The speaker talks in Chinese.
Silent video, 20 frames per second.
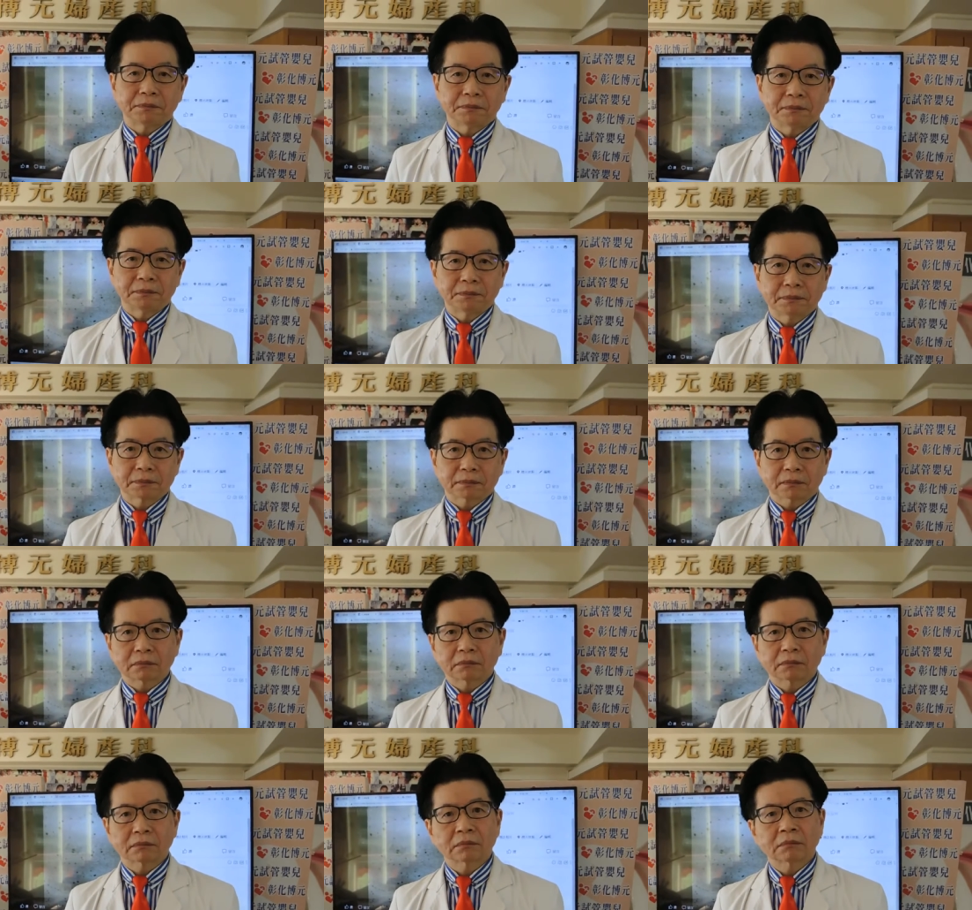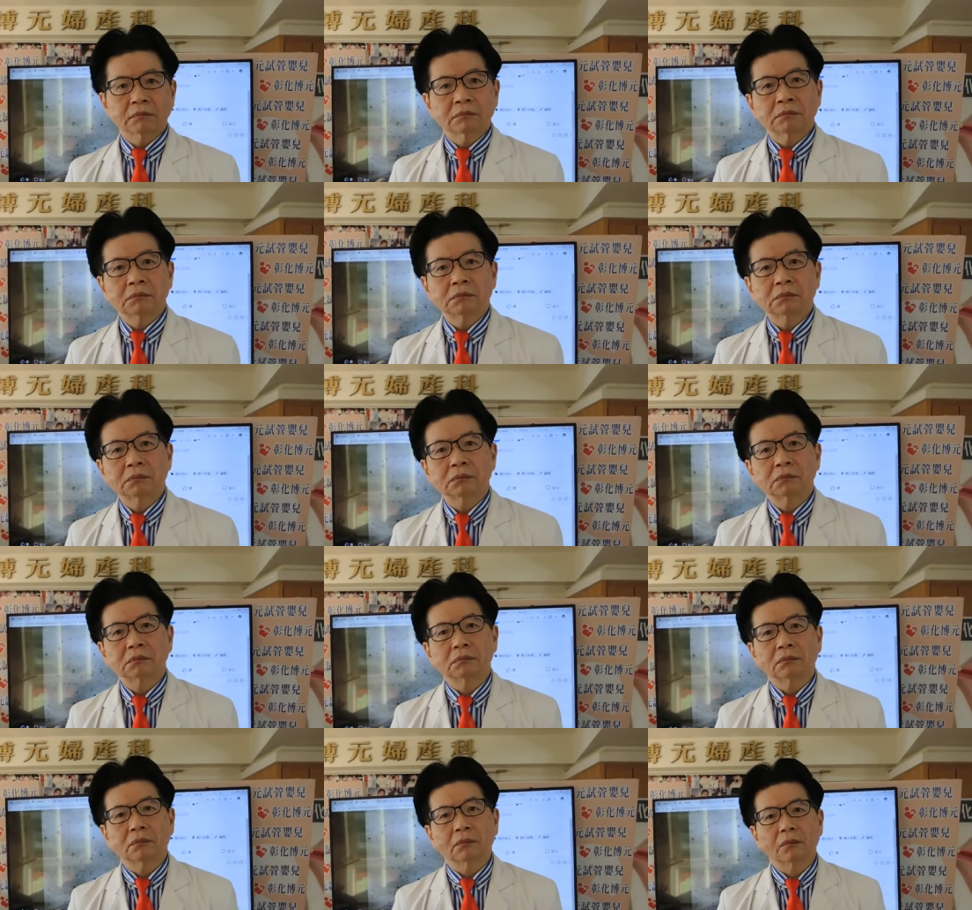那今天这个个案好
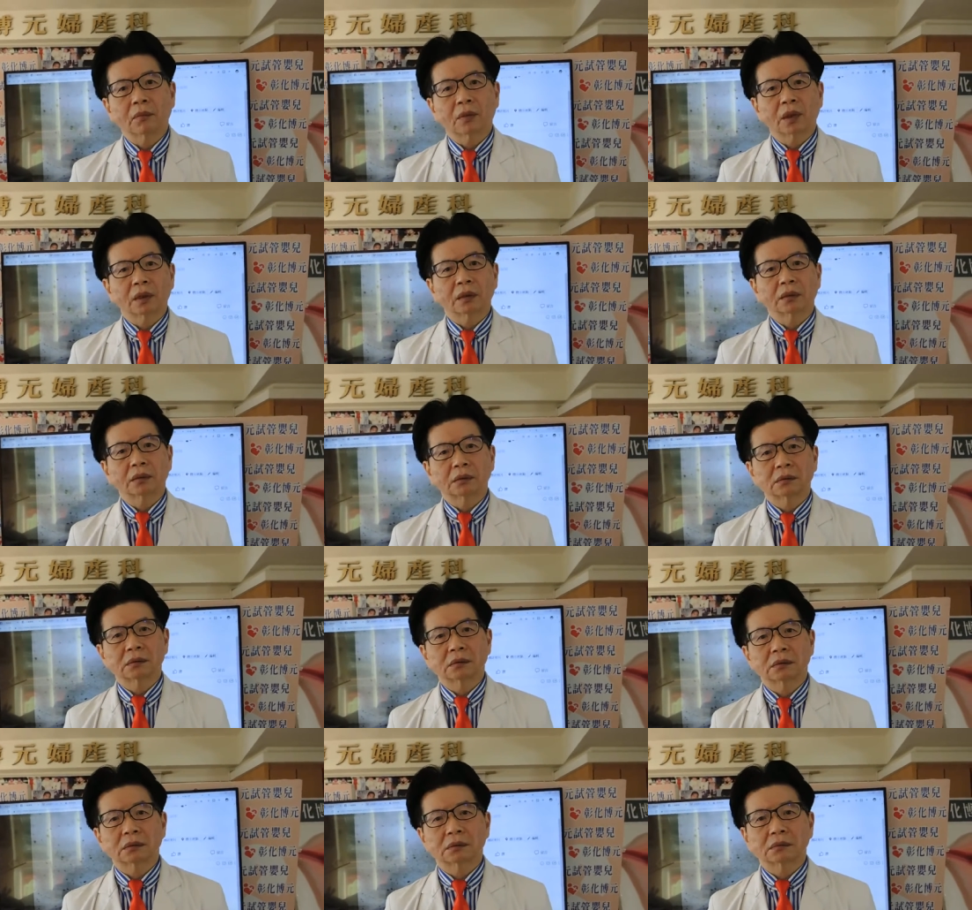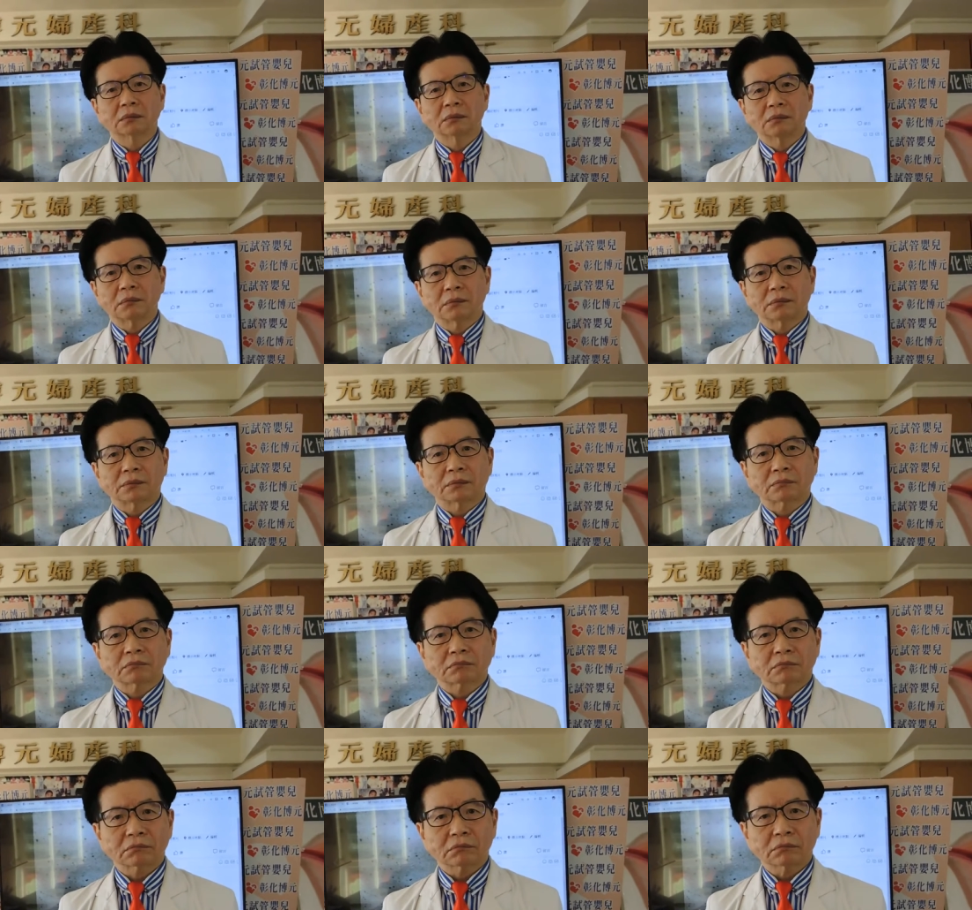像是啊染色体做
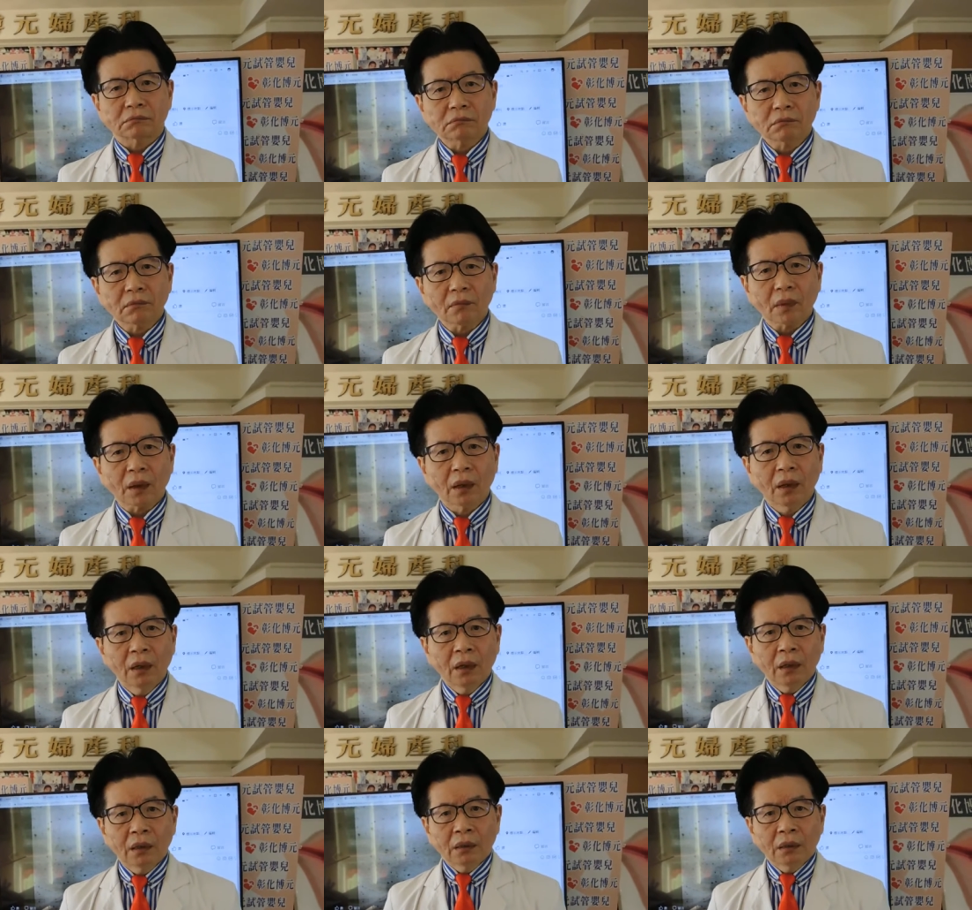都正常吗？